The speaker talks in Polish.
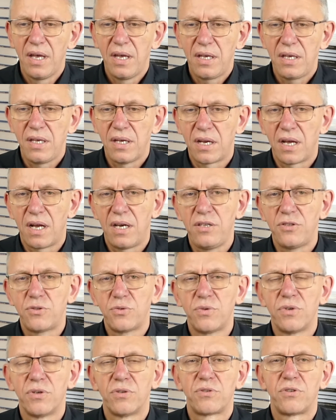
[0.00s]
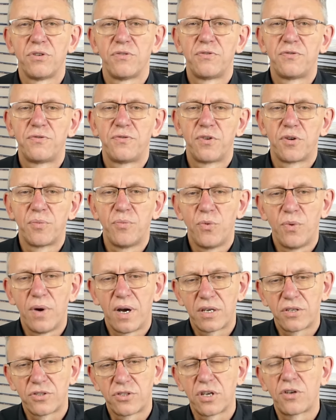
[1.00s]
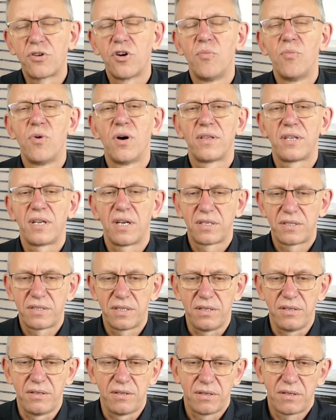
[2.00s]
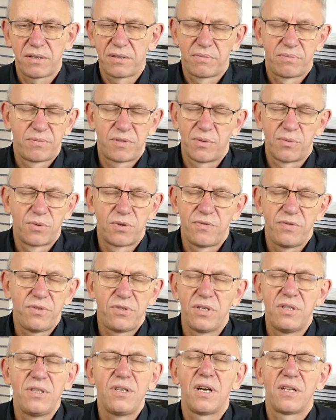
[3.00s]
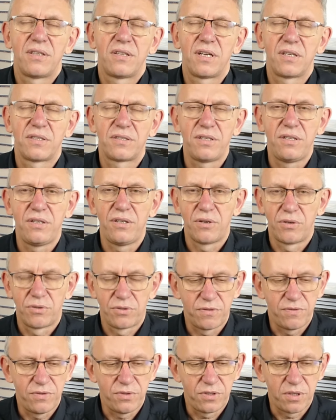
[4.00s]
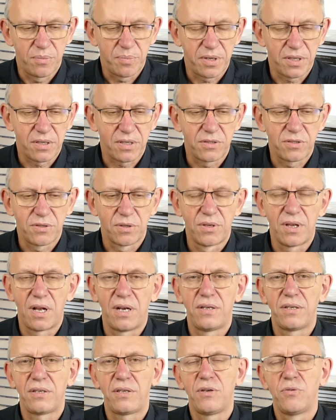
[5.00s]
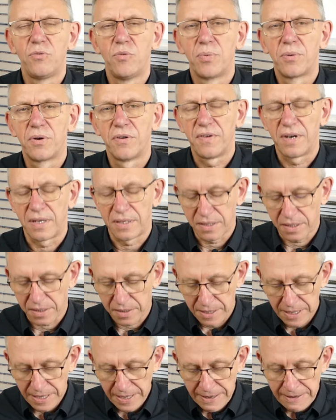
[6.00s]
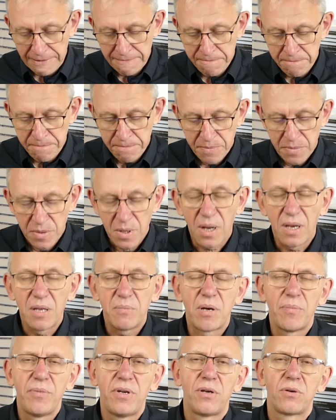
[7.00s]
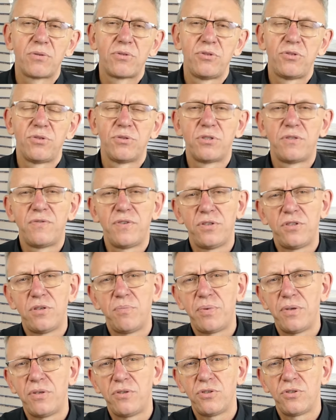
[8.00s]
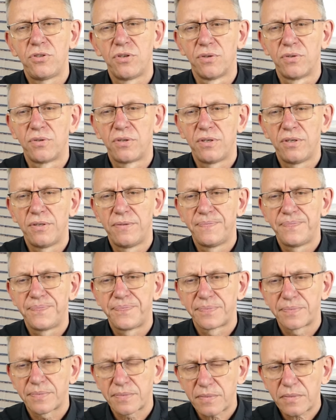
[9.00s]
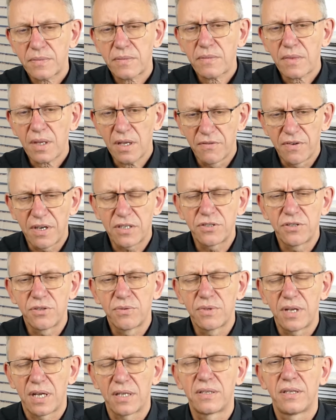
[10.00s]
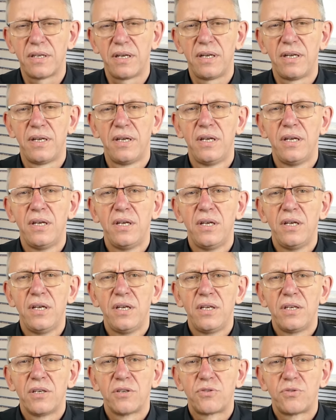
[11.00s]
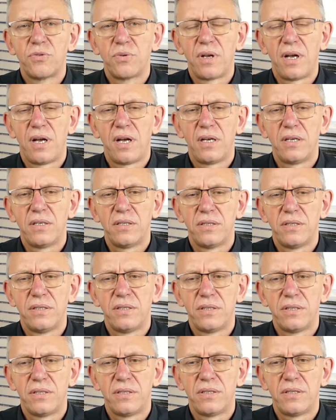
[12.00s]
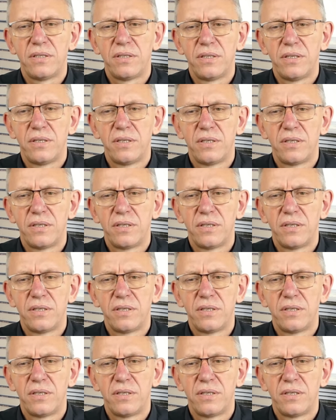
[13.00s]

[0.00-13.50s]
i realizują to w formułach rzekomo atrakcyjnych, całkowicie nieatrakcyjnych oczywiście, pretensjonalnych i głupkowatych. No ale mamy rok 1250, ważną datę, która... Yy,